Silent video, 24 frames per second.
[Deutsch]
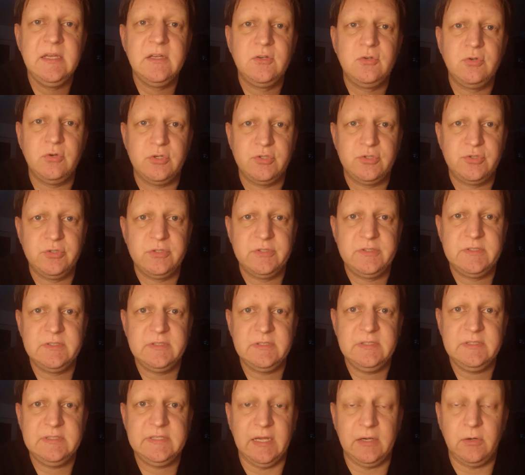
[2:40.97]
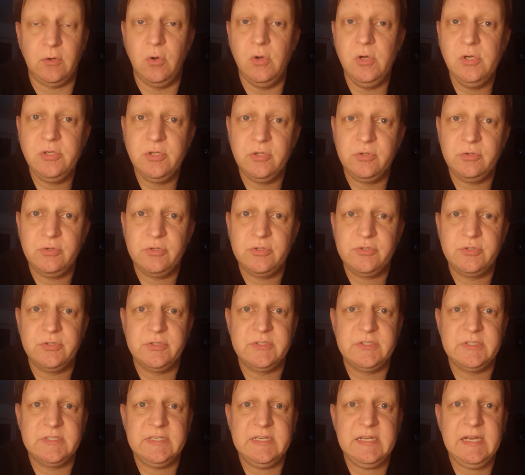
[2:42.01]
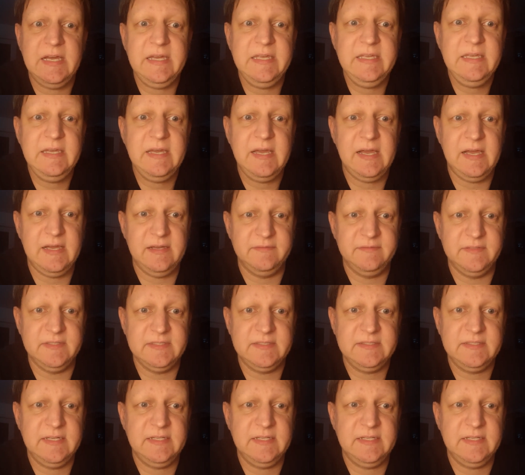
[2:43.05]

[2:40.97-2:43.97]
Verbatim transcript: Torschütze, der goldene Torschütze Kai Havertz.